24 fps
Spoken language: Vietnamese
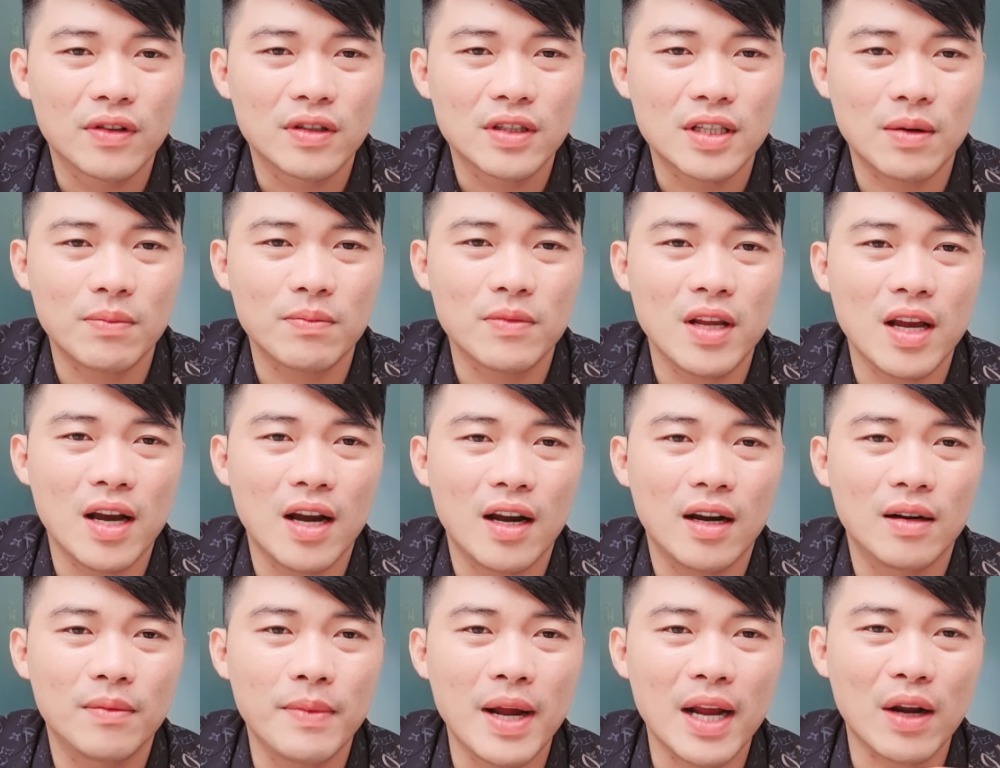xong
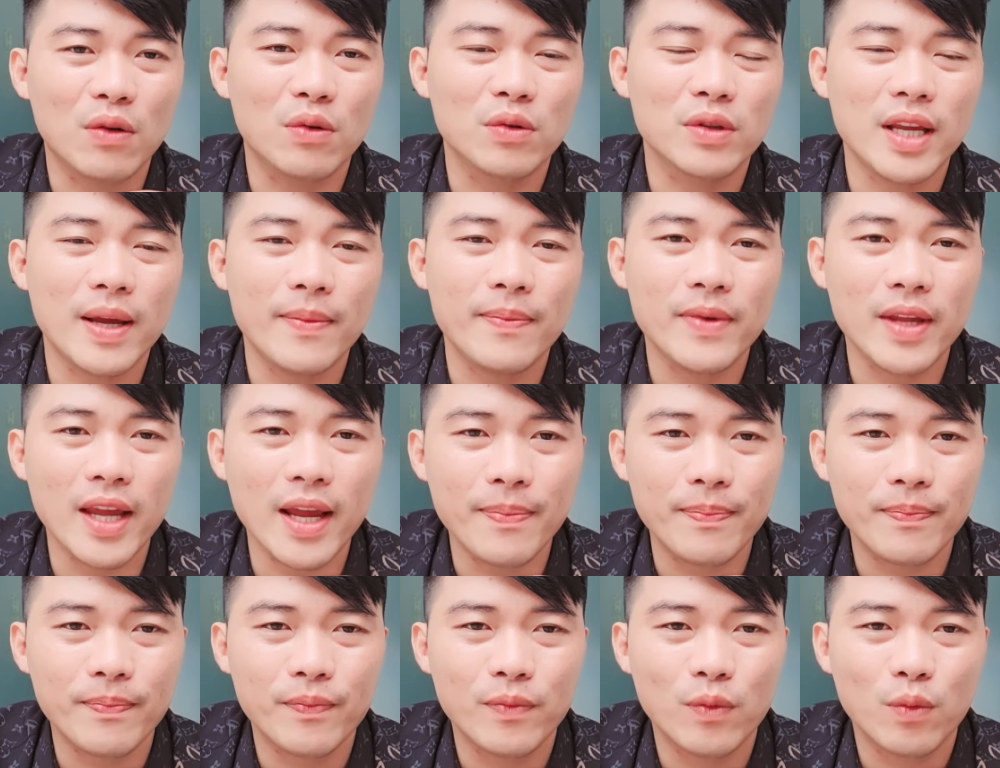giờ mấy con chém chép
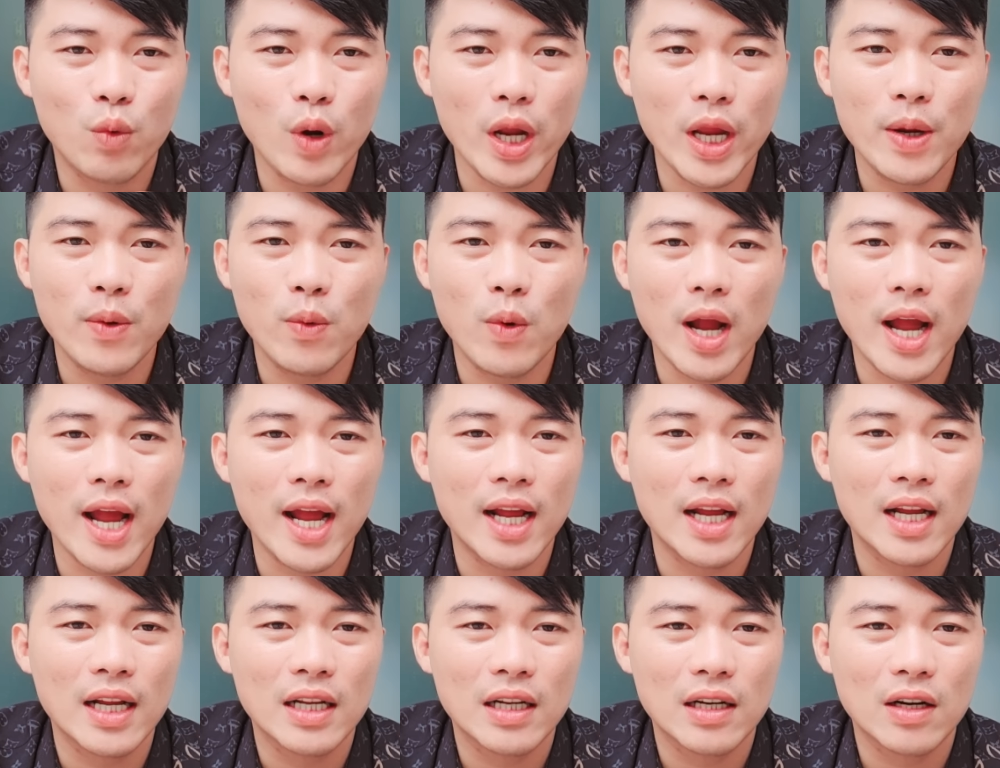quay qua
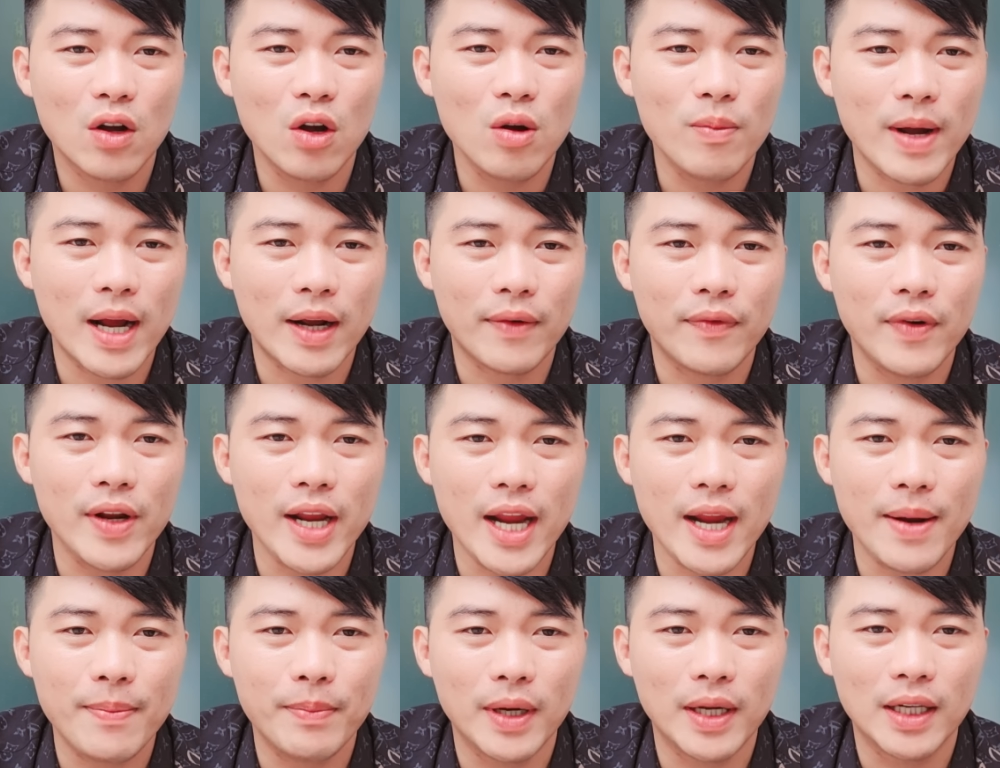đối mặt với
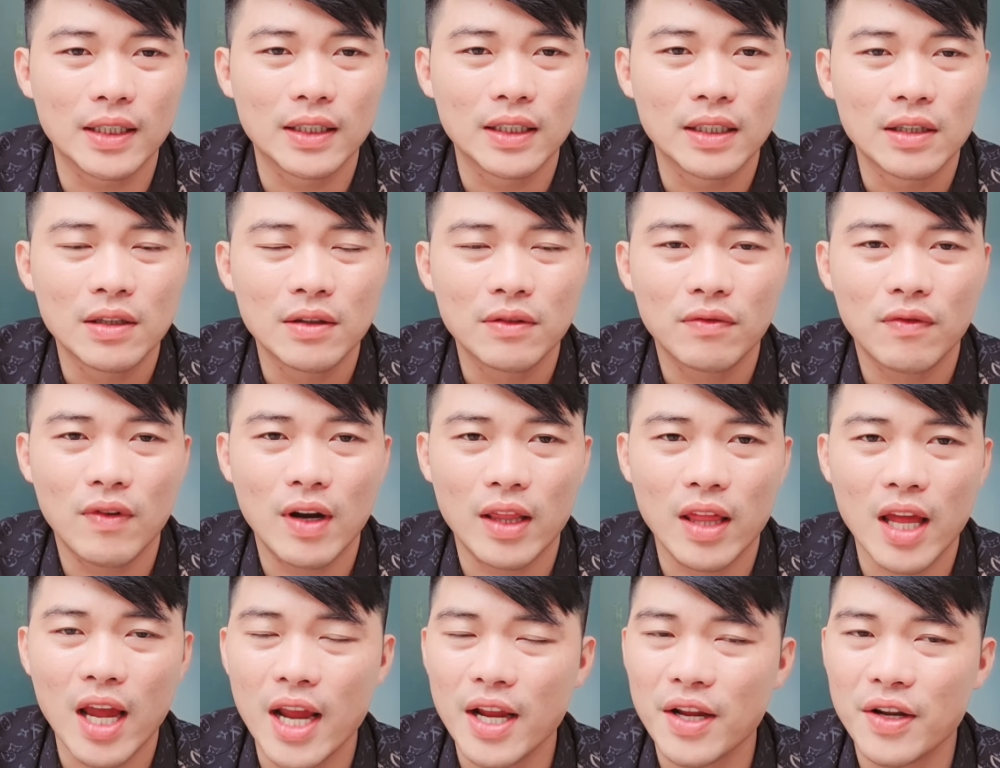em mình và
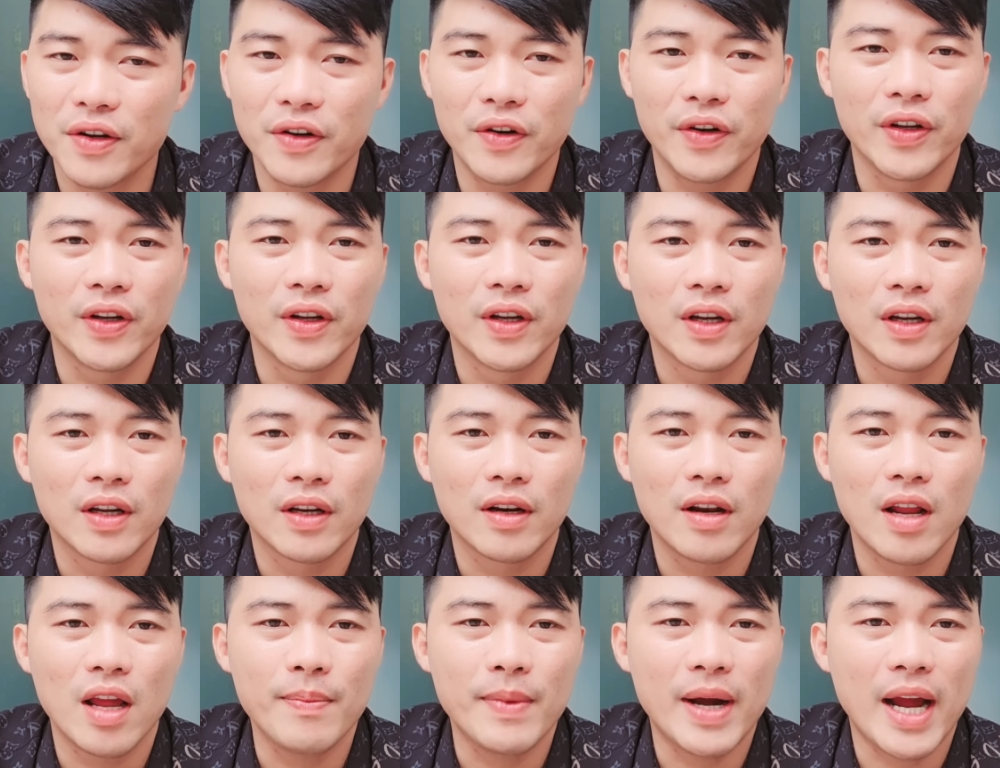thuê người
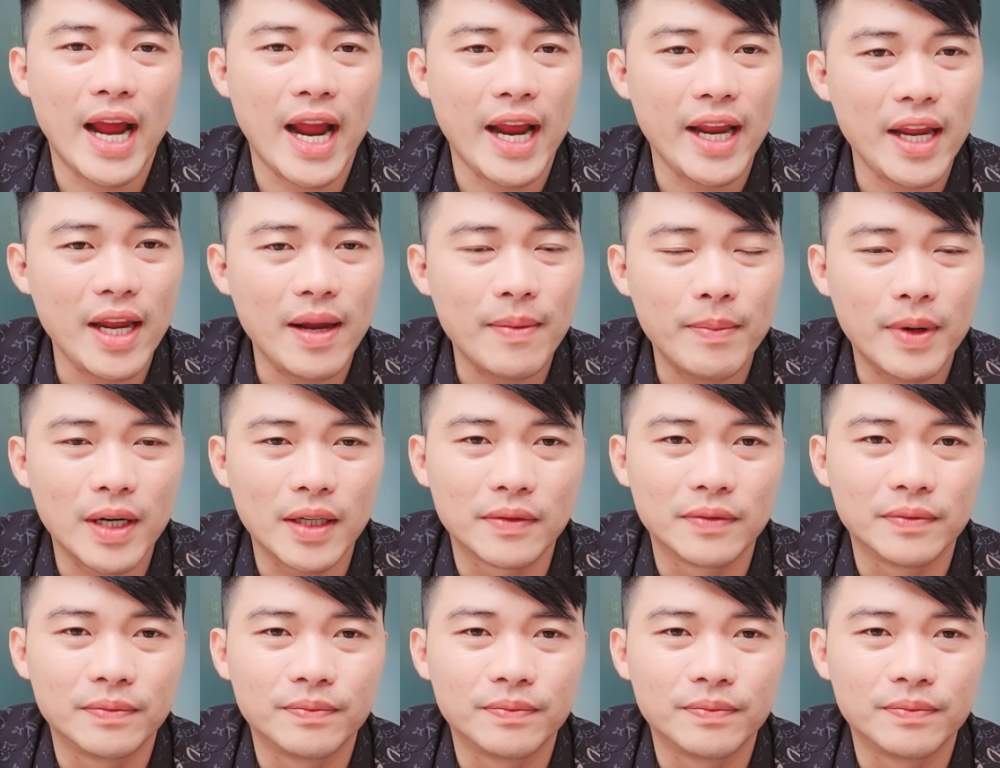để mà hại em mình